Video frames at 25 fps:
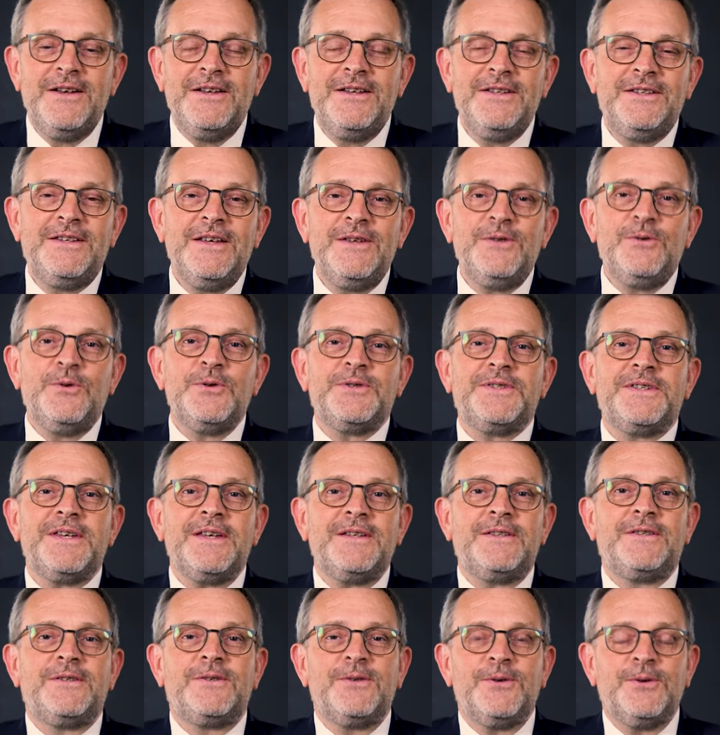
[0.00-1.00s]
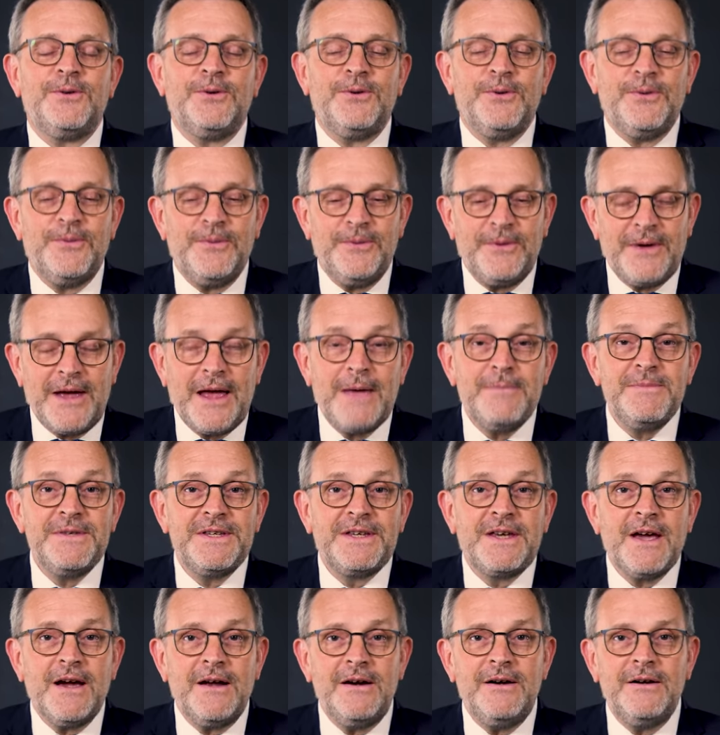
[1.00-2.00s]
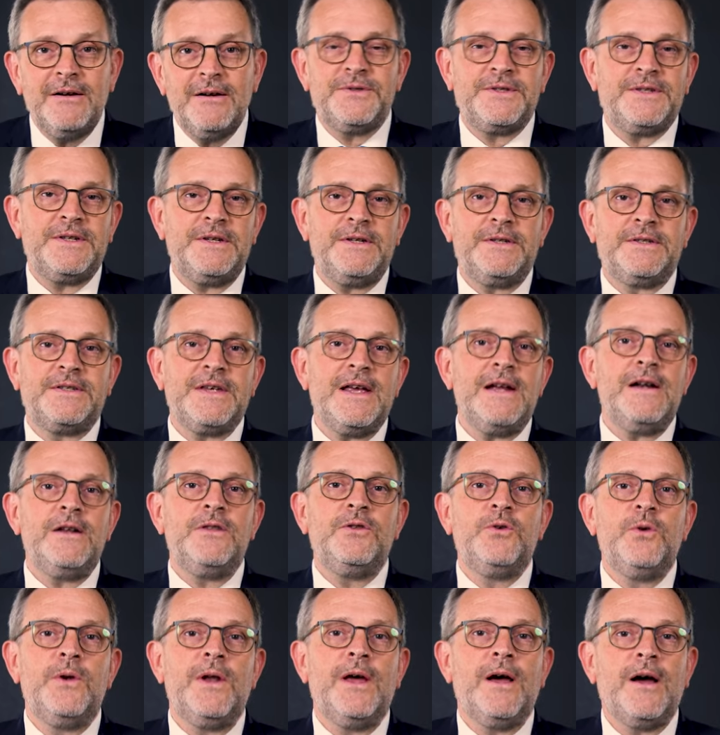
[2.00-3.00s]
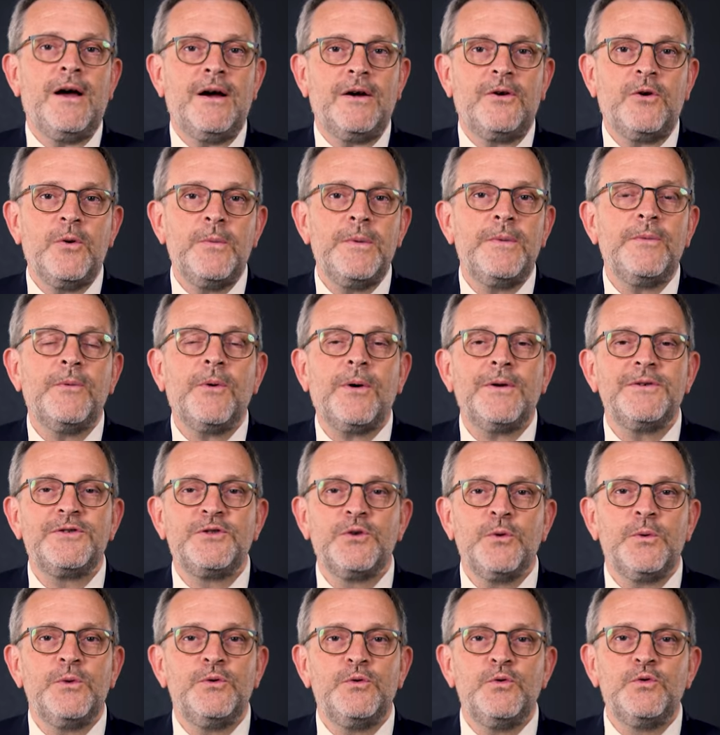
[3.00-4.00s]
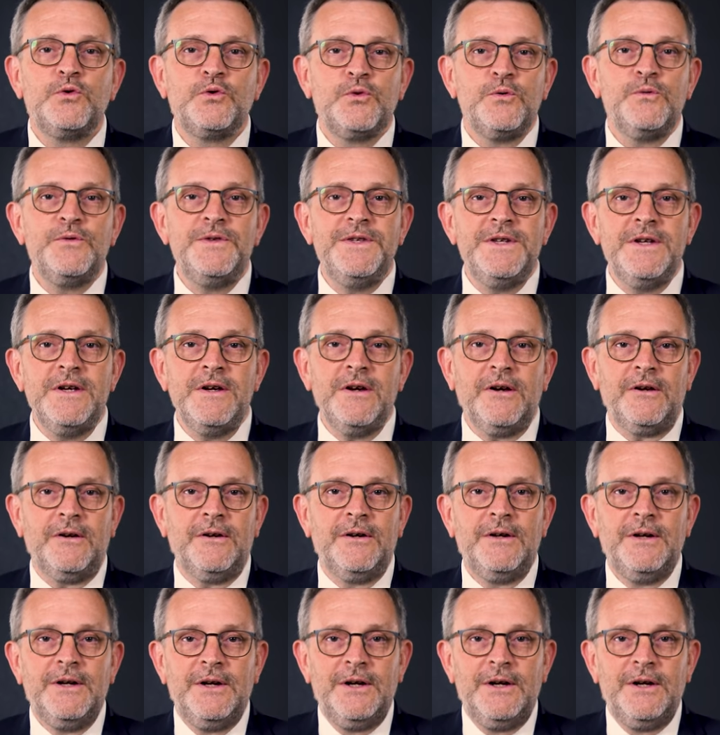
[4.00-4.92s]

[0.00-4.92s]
L'idée de cette euh, amicale, c'est celle de la commémoration et du souvenir